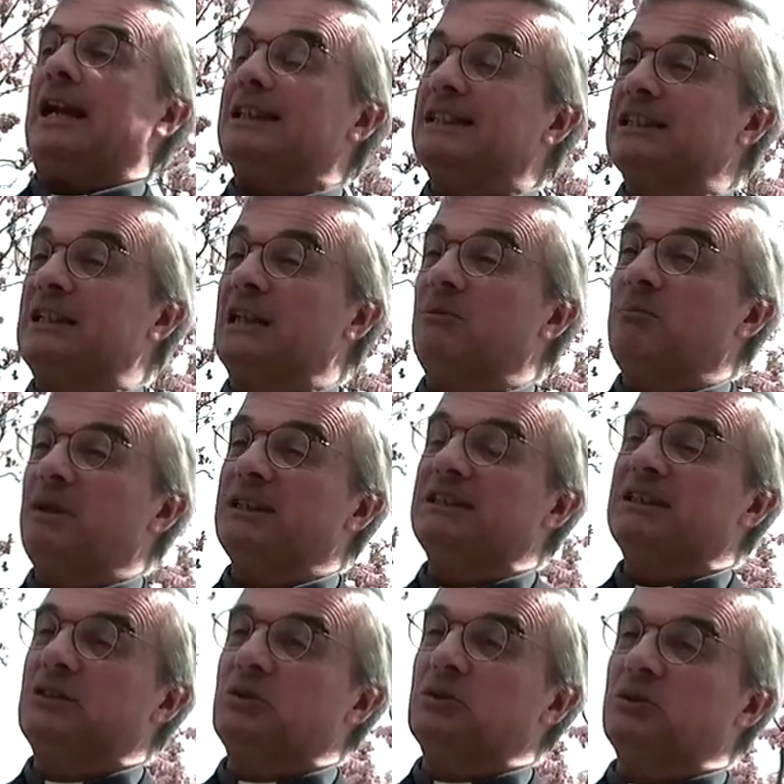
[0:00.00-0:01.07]

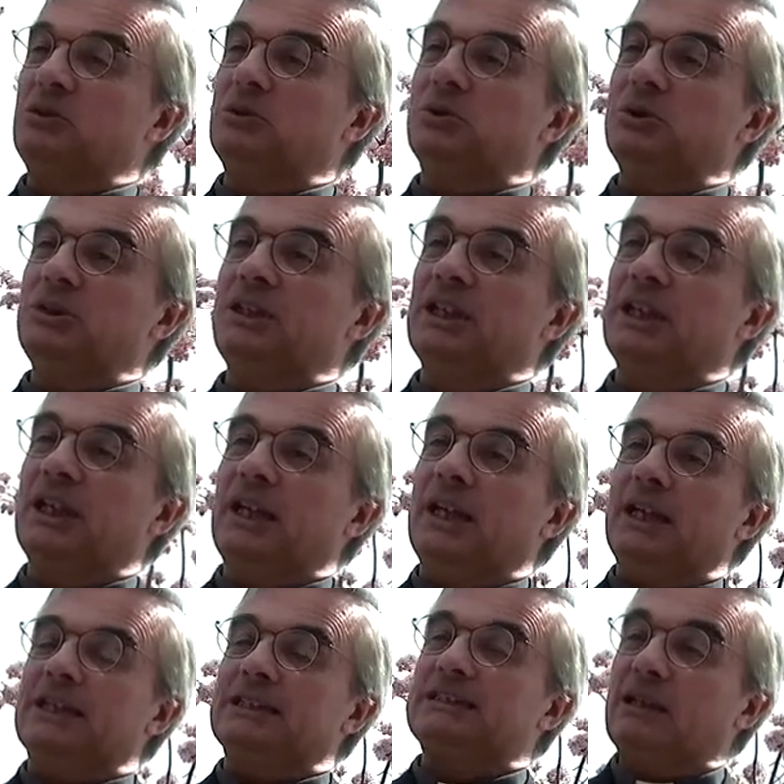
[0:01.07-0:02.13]
radicalmente con noi,
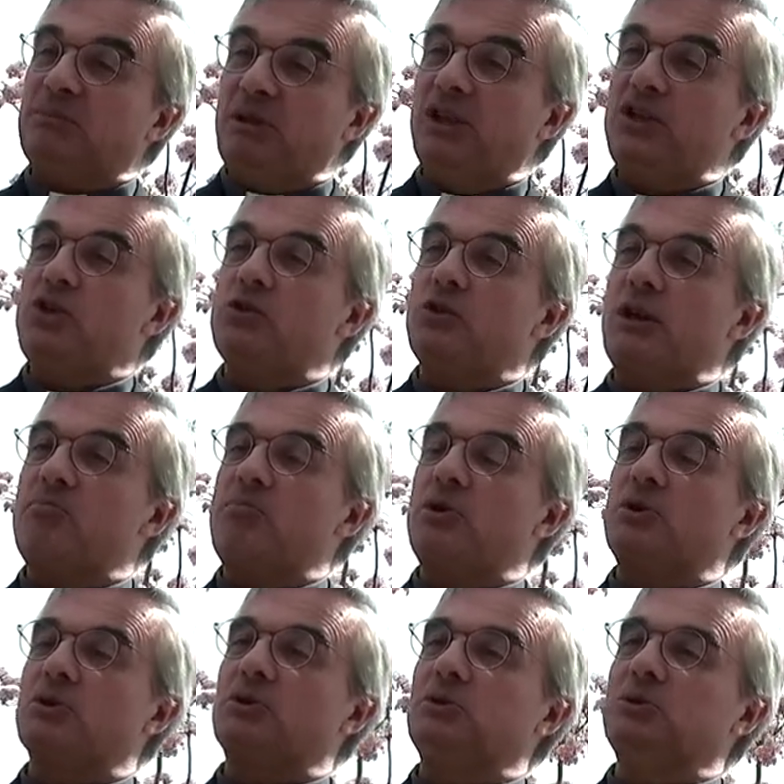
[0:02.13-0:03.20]
eh, stabilisce un
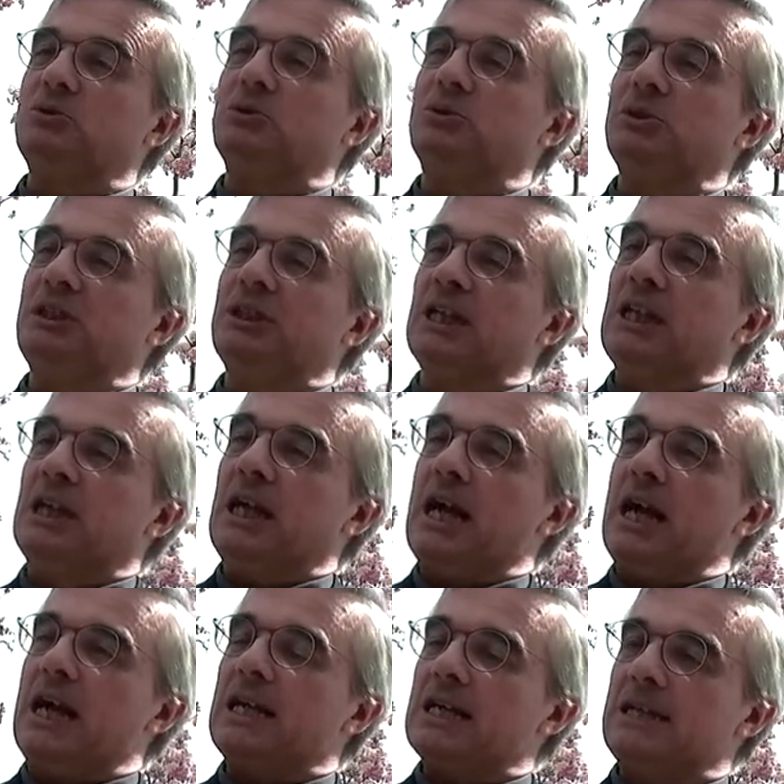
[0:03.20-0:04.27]
rapporto con noi,
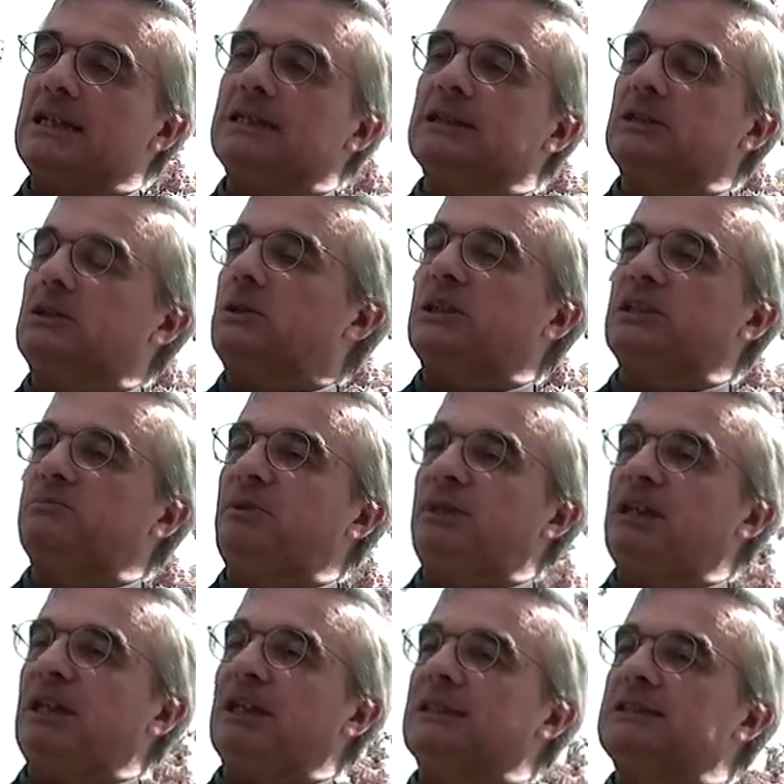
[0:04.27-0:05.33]
anche dentro
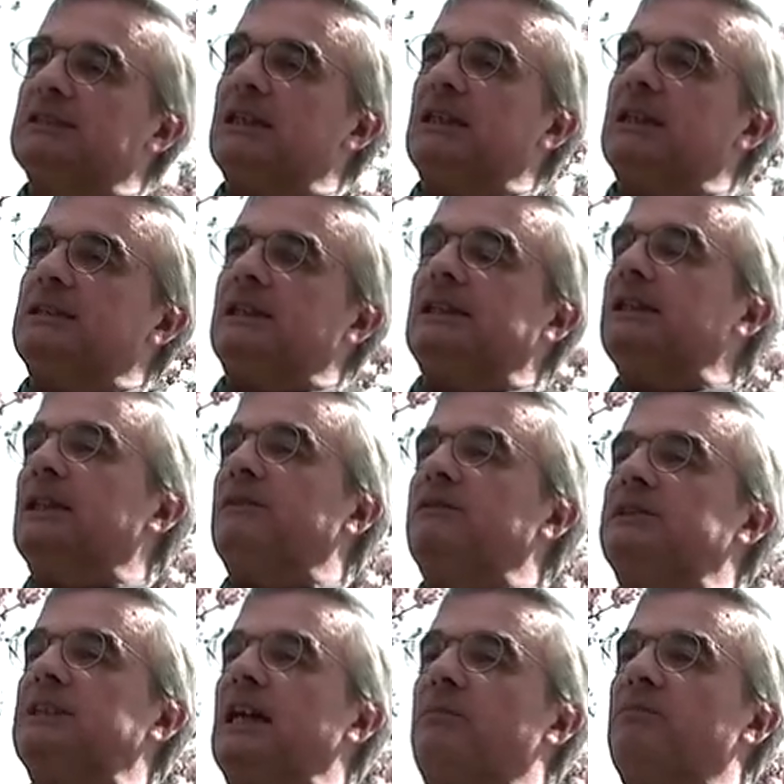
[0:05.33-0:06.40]
l'esperienza
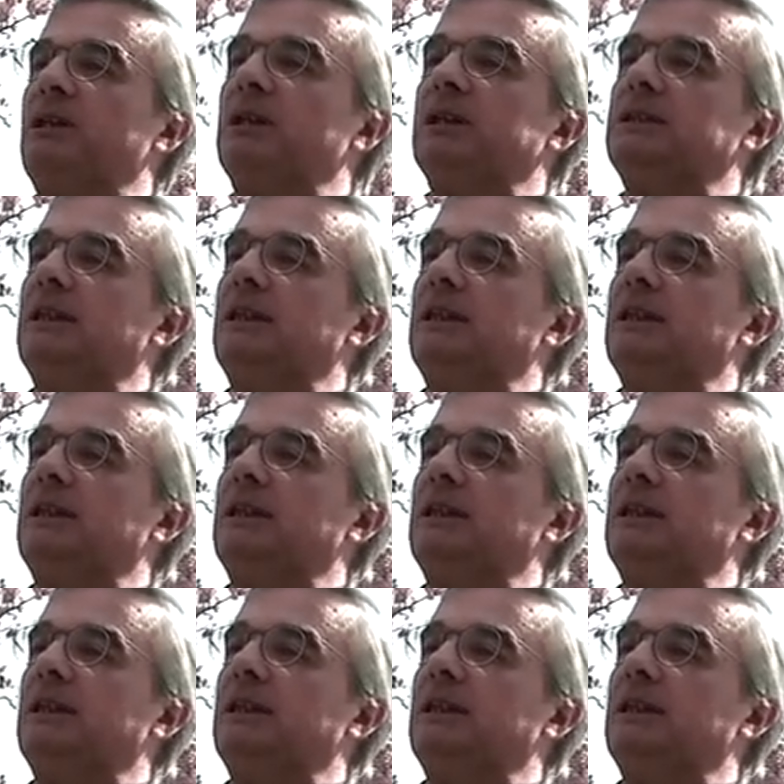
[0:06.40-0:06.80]
dell'inevitabile,